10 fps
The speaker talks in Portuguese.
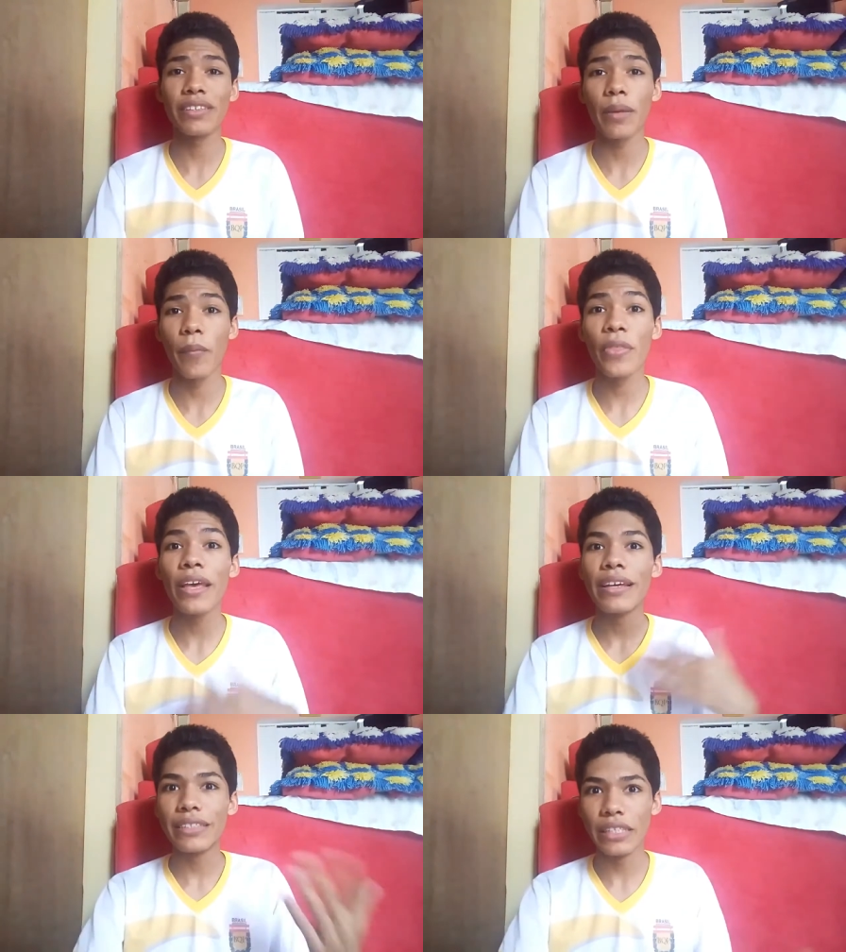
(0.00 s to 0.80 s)
tá bom?
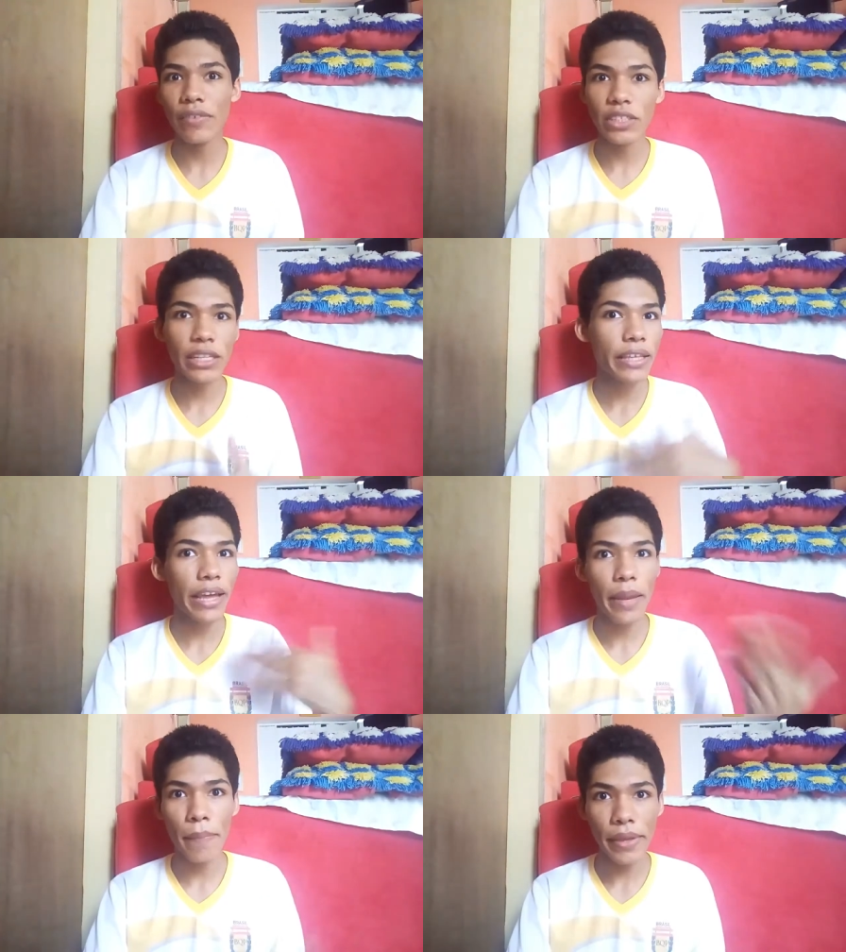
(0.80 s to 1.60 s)
Se você tem
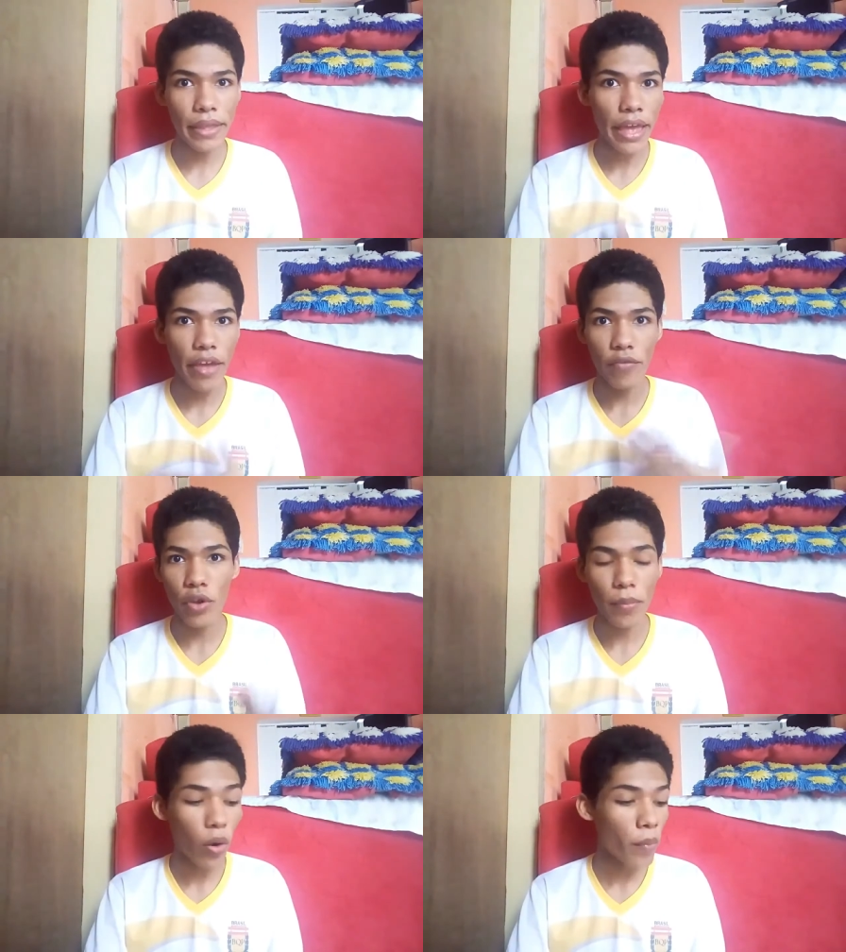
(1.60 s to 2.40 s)
ela em PDF
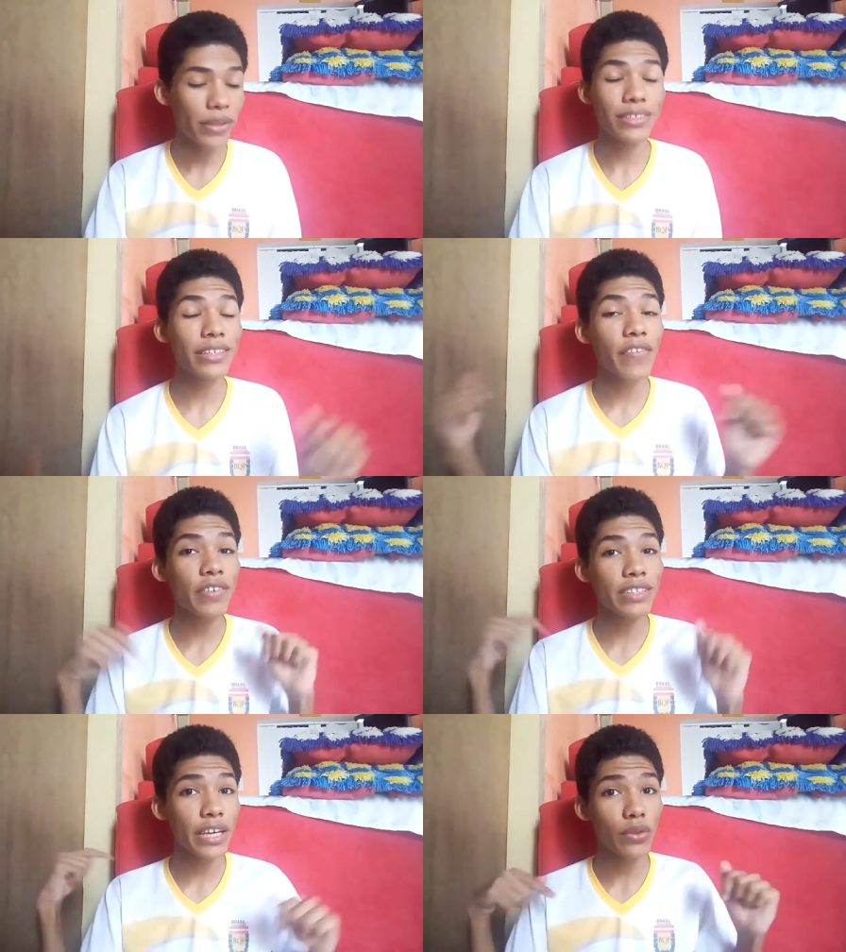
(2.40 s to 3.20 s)
ou em MOBIN, se
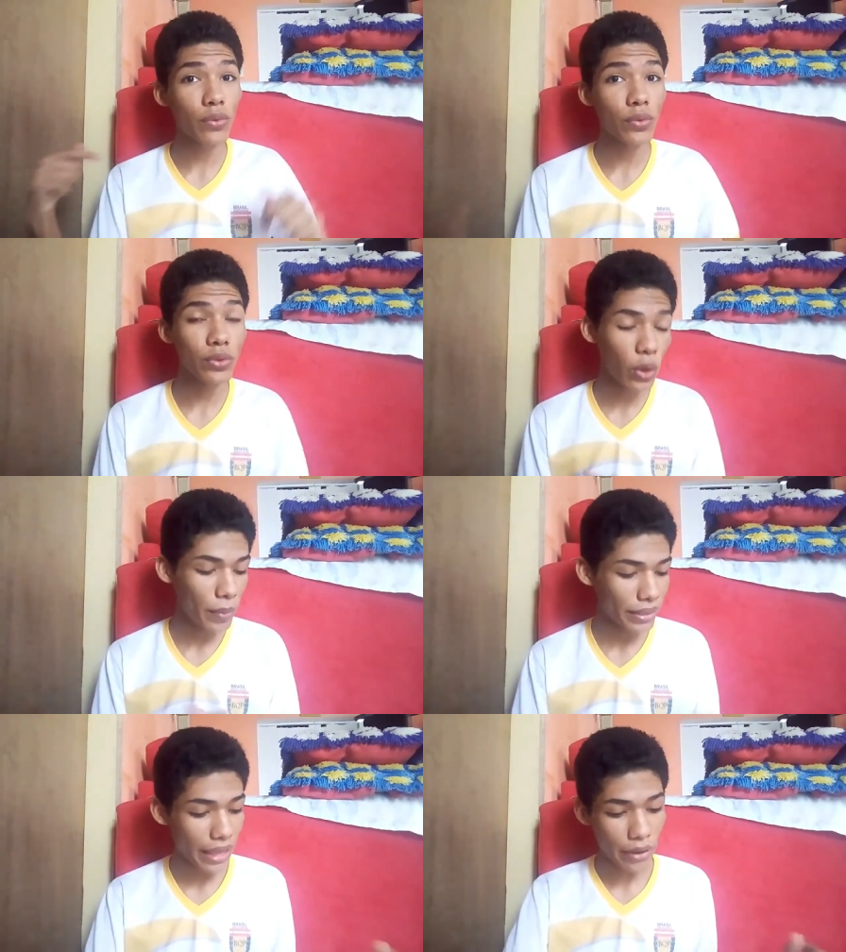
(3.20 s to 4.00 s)
avisa aí nos
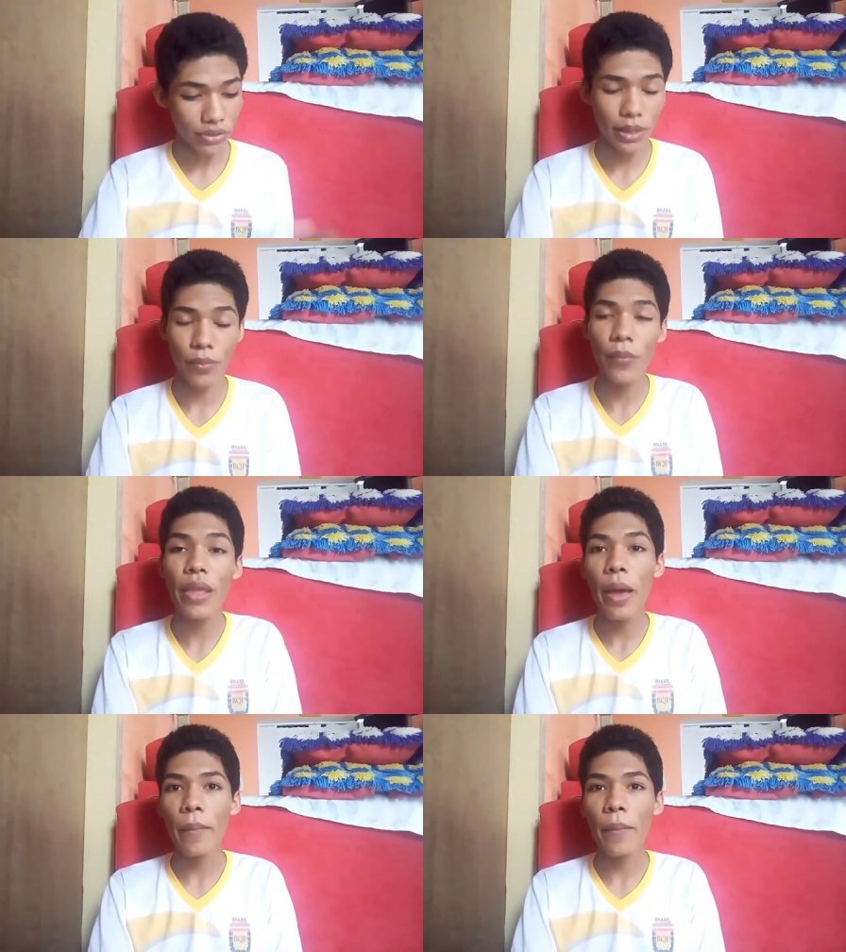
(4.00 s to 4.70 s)
comentários, tá bom?